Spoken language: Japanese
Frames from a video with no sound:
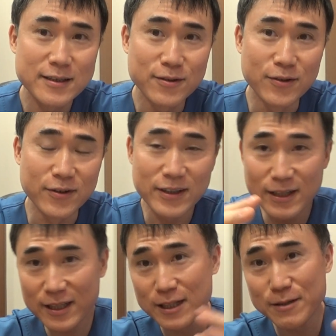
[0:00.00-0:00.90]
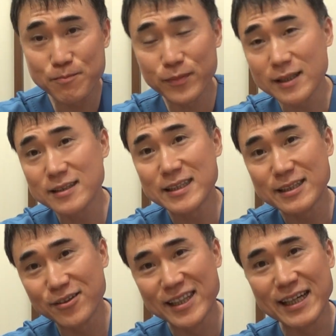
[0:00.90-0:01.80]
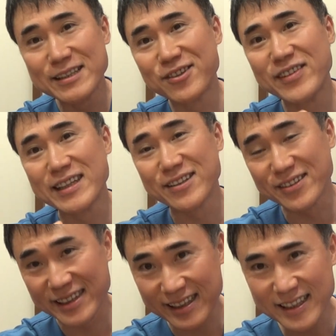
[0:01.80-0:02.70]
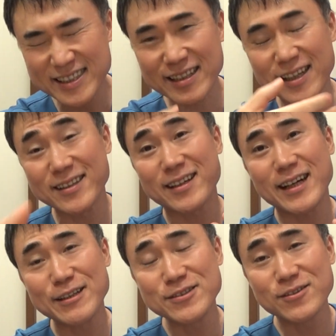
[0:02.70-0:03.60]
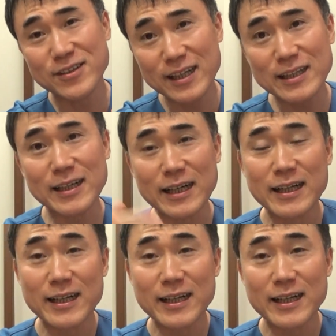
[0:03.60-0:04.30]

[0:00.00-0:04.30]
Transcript: その一般人の批判コメントに対して戦うのが